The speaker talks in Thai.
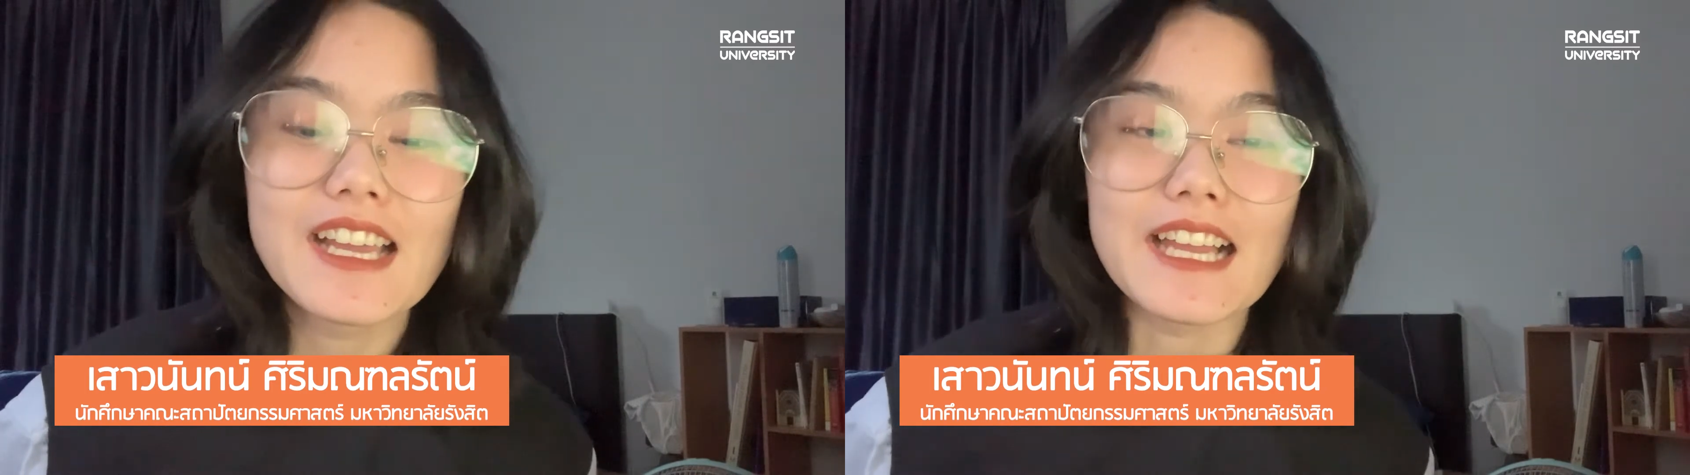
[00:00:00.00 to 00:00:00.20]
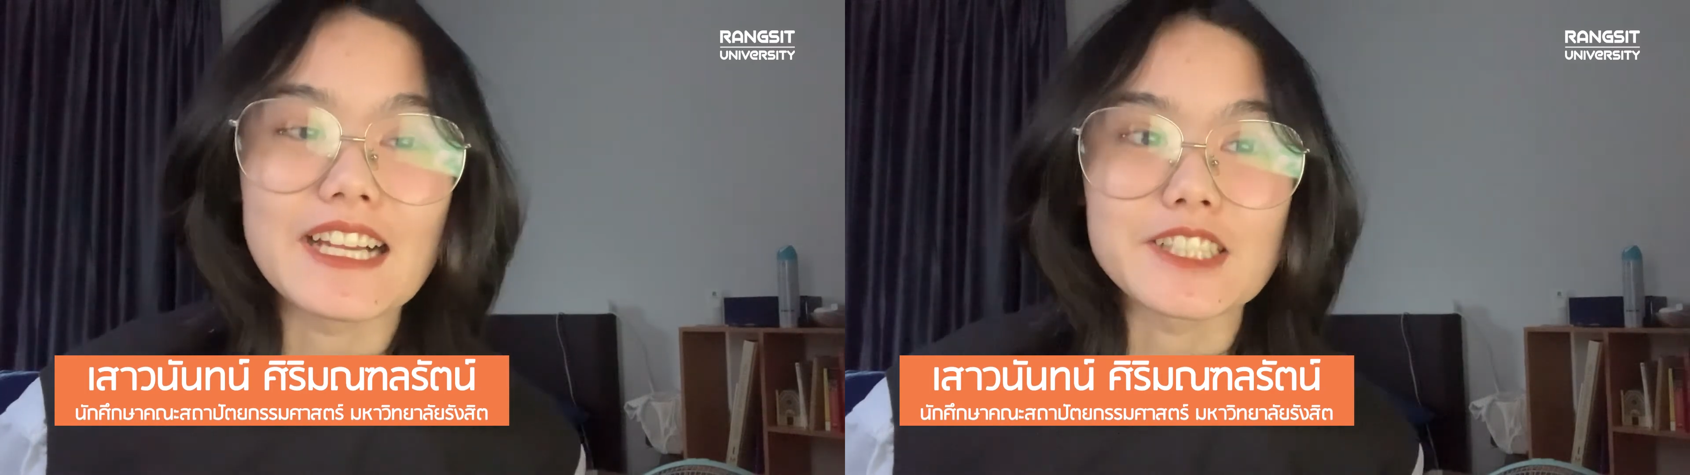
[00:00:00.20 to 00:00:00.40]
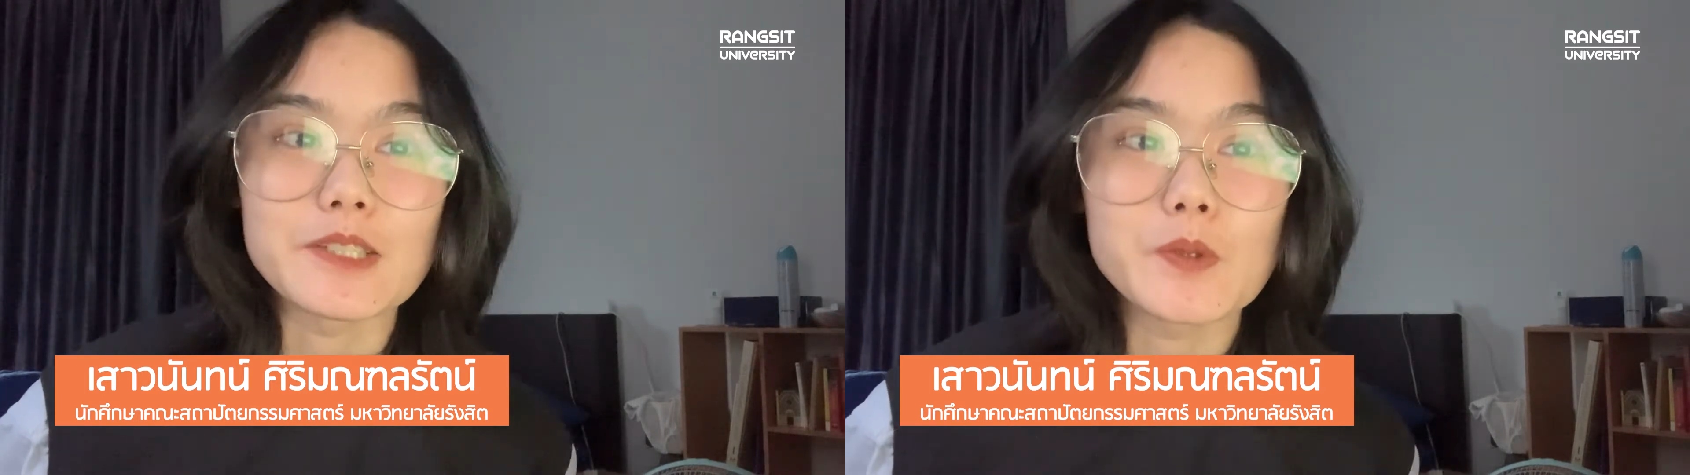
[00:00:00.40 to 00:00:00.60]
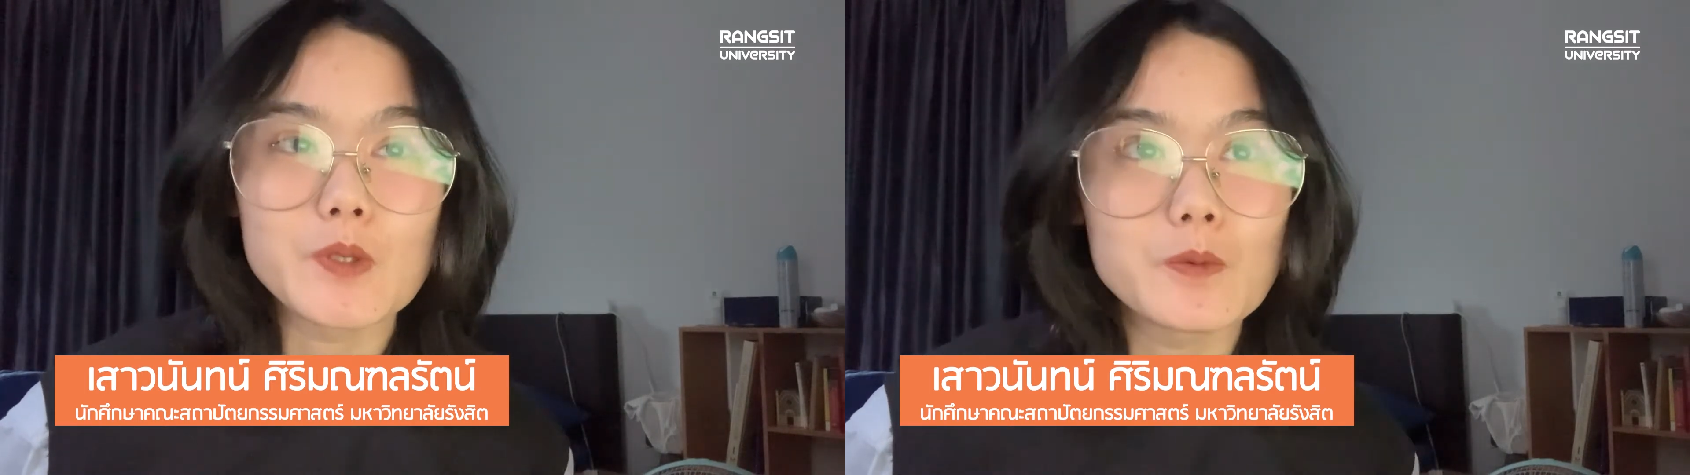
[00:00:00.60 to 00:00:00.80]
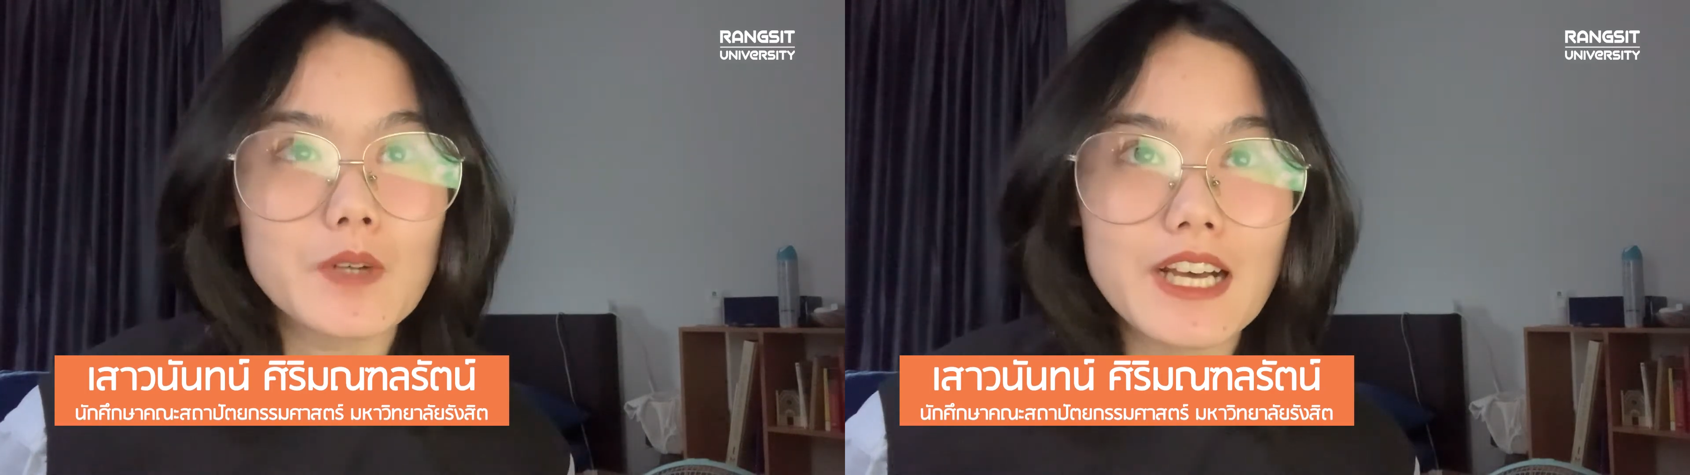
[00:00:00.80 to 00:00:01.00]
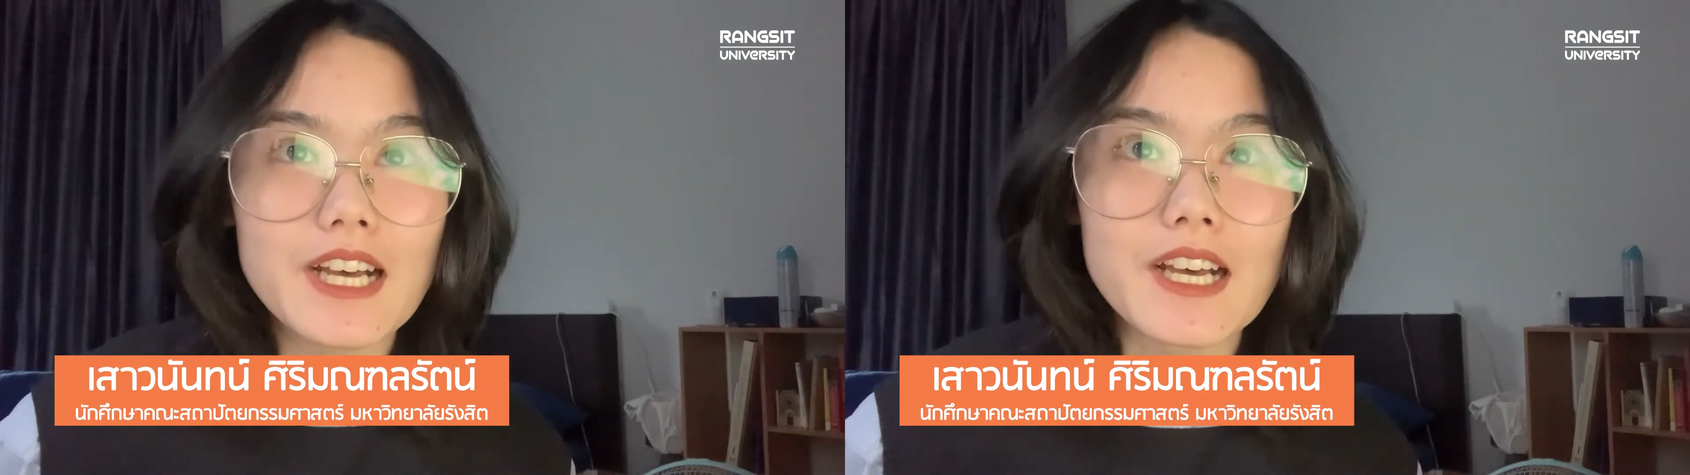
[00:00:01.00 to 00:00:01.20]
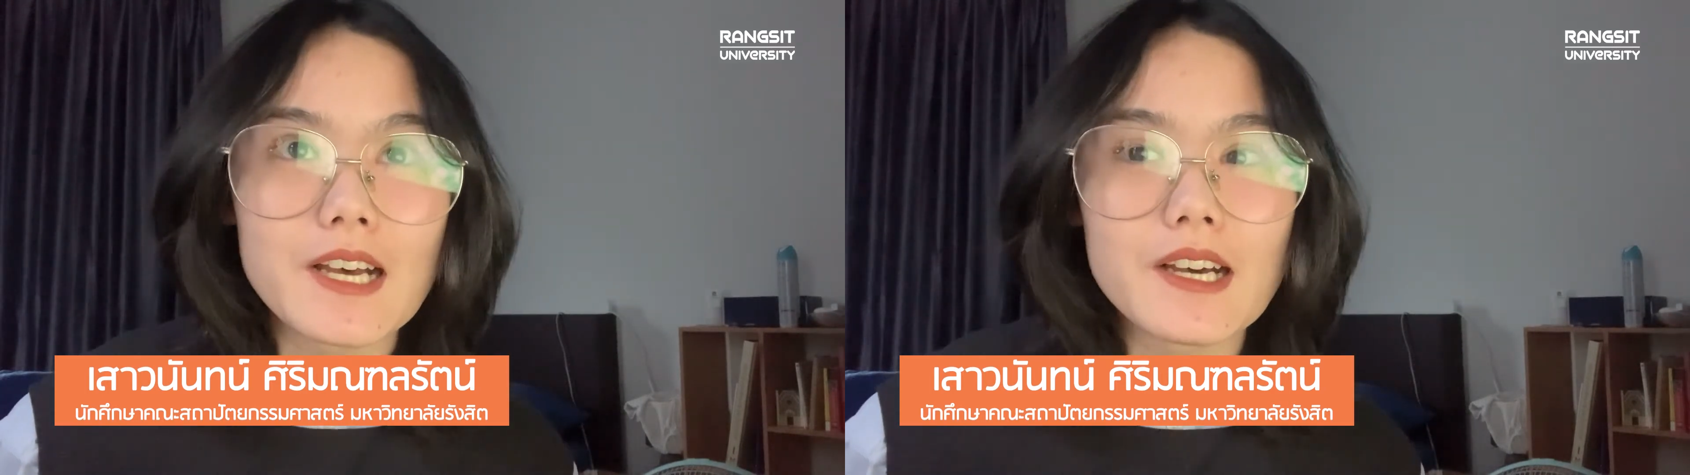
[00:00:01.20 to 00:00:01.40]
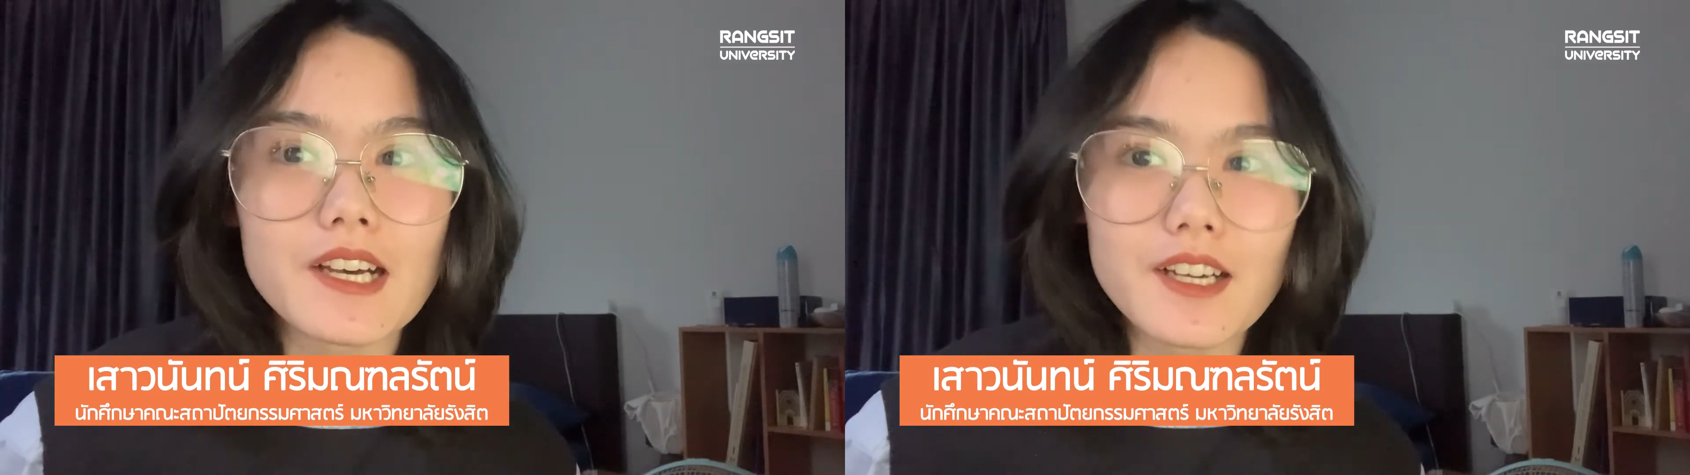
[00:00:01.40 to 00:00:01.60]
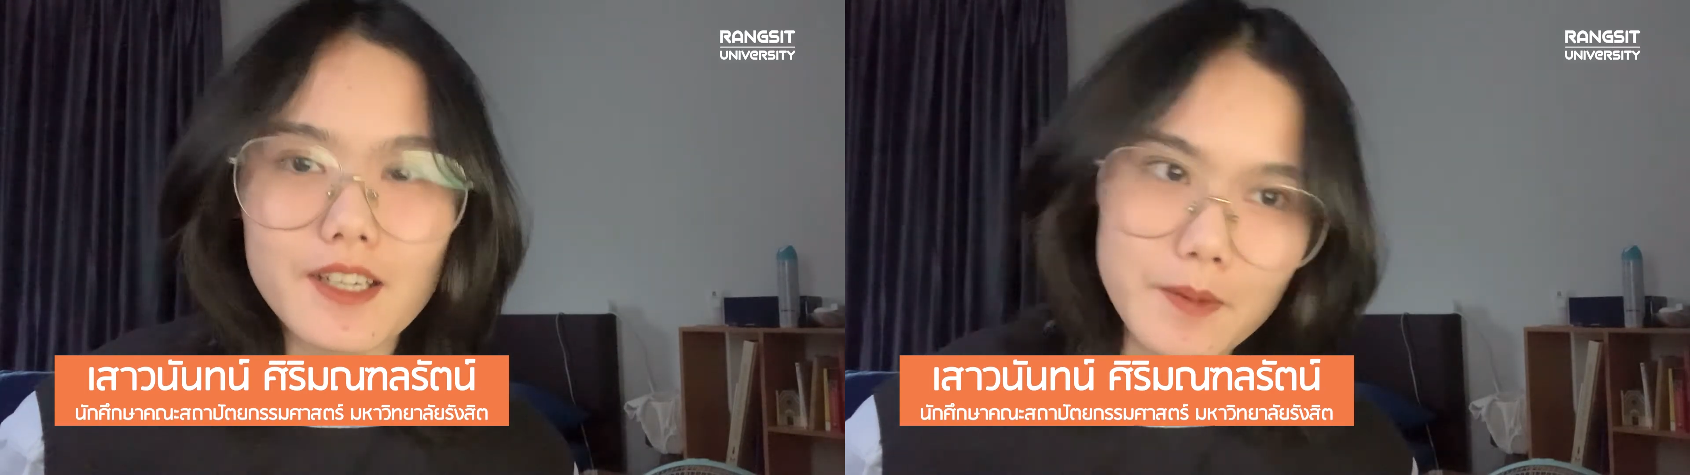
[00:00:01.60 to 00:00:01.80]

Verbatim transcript: อยากจะพูดว่า เอ